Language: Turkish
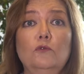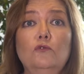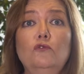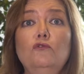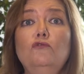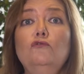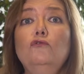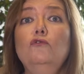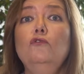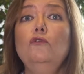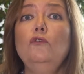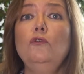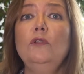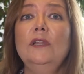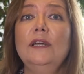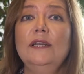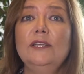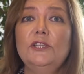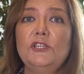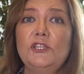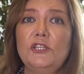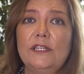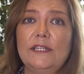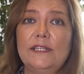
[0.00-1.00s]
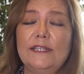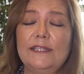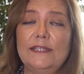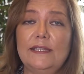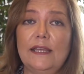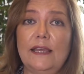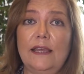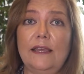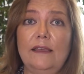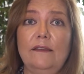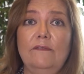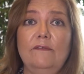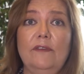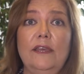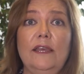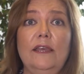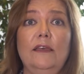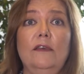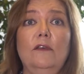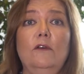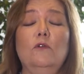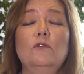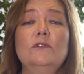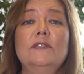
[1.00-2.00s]
tutkuyla işinize
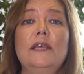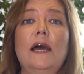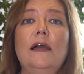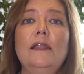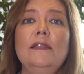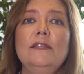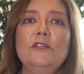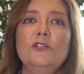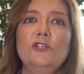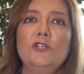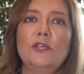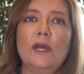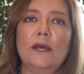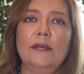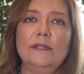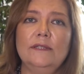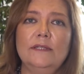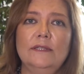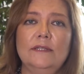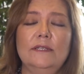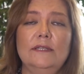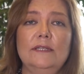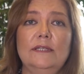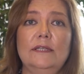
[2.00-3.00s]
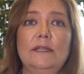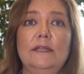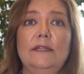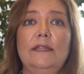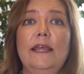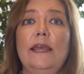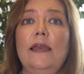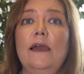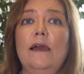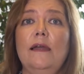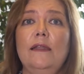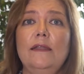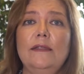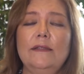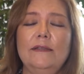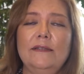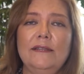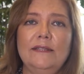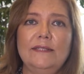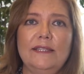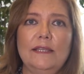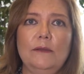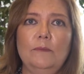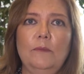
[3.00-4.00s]
ve özel yaşantınıza,
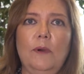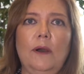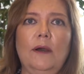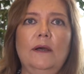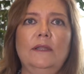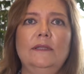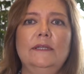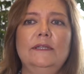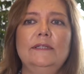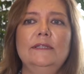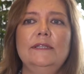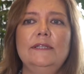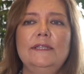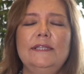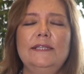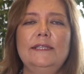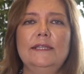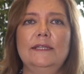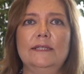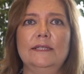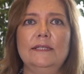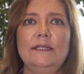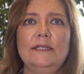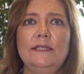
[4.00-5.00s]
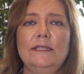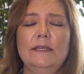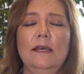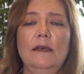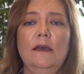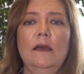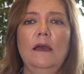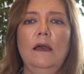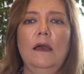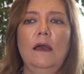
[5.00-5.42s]
değerlerinize bağlanırsanız,